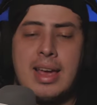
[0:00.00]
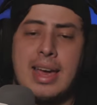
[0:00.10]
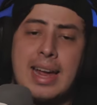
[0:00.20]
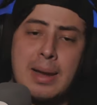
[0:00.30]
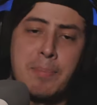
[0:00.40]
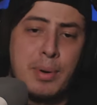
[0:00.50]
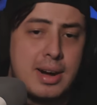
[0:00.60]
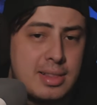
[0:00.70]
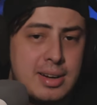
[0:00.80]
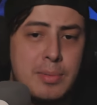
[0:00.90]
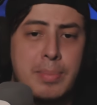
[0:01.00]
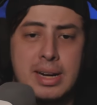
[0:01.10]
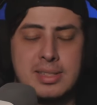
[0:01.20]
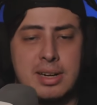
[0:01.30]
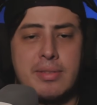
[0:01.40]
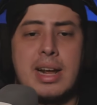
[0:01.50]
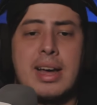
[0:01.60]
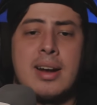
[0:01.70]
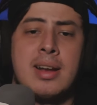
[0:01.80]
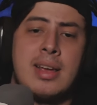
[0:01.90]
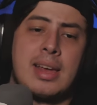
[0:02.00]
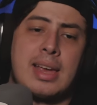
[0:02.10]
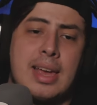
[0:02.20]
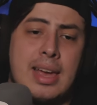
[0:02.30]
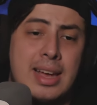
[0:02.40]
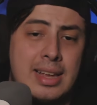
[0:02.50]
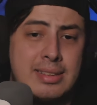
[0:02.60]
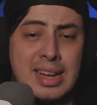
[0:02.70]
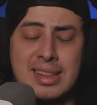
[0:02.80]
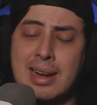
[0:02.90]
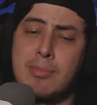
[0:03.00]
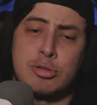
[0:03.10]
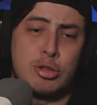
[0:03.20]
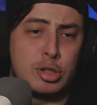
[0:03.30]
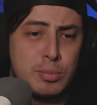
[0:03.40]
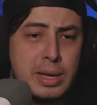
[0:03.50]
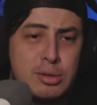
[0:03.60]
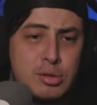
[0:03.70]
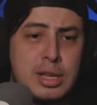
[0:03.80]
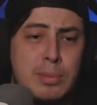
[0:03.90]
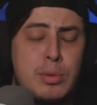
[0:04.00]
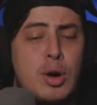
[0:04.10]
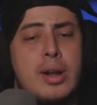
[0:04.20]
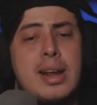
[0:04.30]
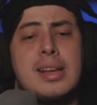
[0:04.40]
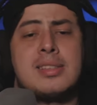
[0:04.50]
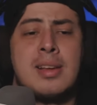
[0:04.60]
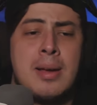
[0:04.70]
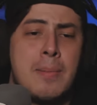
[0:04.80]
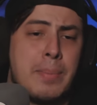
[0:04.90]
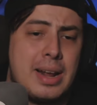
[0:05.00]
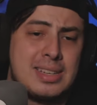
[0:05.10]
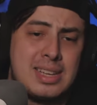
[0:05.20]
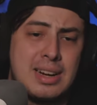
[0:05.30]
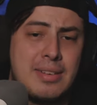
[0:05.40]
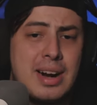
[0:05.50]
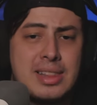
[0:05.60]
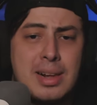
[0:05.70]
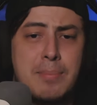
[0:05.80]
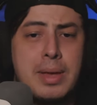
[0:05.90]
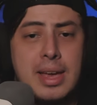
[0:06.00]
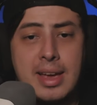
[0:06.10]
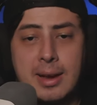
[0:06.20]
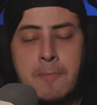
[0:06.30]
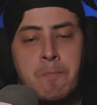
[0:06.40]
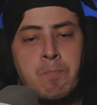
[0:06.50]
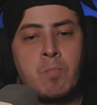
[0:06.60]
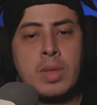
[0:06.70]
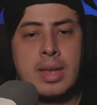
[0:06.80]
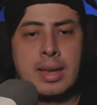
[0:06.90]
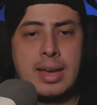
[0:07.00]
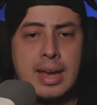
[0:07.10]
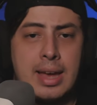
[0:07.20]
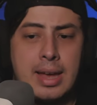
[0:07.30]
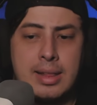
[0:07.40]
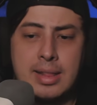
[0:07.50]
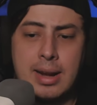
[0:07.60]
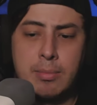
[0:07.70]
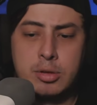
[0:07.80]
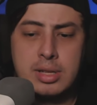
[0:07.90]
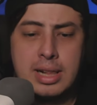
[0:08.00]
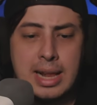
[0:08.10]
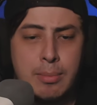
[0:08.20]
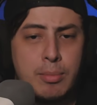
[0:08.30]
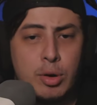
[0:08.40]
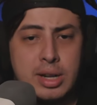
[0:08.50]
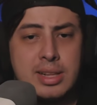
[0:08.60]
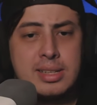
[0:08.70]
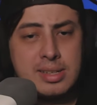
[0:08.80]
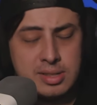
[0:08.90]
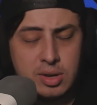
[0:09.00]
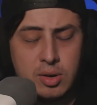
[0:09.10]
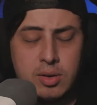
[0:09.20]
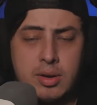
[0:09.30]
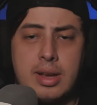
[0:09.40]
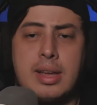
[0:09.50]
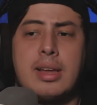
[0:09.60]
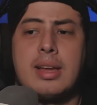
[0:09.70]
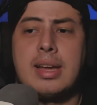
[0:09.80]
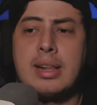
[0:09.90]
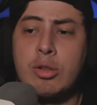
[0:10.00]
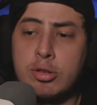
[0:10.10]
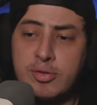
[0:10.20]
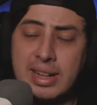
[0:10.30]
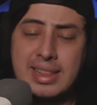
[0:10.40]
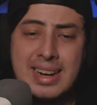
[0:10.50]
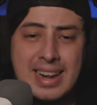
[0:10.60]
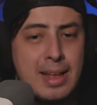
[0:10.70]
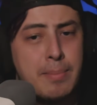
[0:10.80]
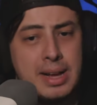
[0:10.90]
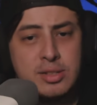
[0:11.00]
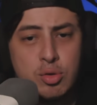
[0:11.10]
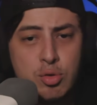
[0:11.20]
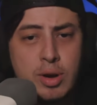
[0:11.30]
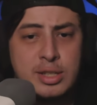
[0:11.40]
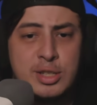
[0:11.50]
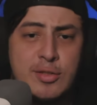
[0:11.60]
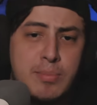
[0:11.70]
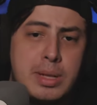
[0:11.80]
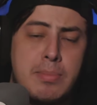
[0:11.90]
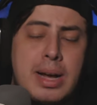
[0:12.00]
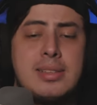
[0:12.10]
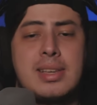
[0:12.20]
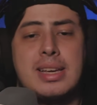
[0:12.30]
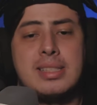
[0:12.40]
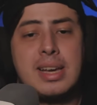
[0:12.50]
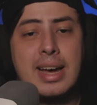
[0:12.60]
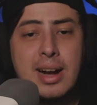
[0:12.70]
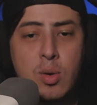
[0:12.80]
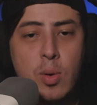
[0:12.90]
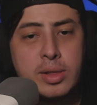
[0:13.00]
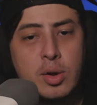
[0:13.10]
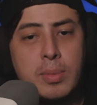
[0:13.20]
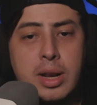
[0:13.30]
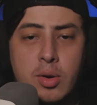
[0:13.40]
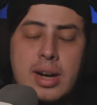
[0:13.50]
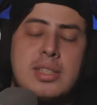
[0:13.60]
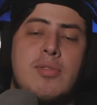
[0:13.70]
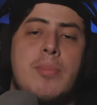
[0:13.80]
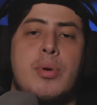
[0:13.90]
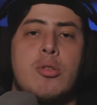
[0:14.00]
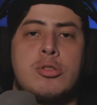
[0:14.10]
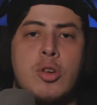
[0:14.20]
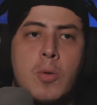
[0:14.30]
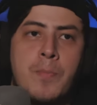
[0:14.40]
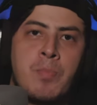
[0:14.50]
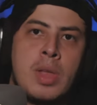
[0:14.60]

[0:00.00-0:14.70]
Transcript: el partner, para celebrar que ya tenemos 2.000 suscriptores, para celebrar también que tenemos la monetización. Eh, nos falta nada más un achievement más, que es llegar a 4.000 horas de reproducción.